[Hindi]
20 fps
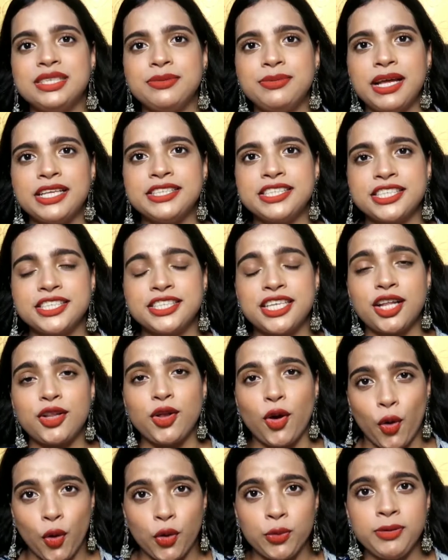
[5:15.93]
ऐसे ब्रांड्स के
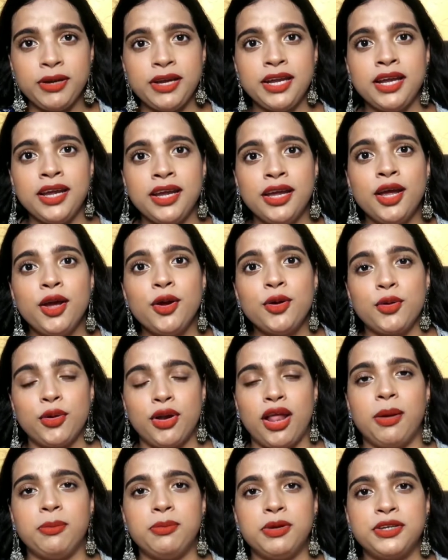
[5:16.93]
साथ और भी
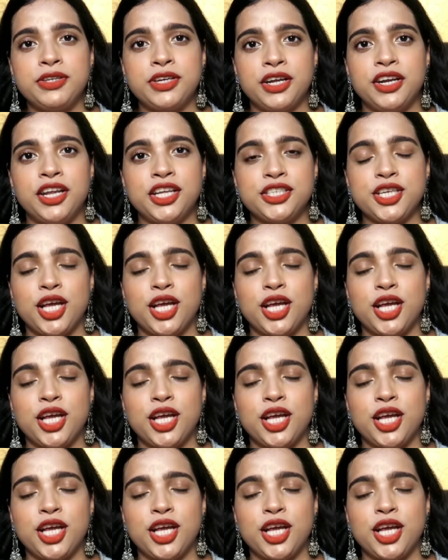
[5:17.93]
कोलैबोरेट करना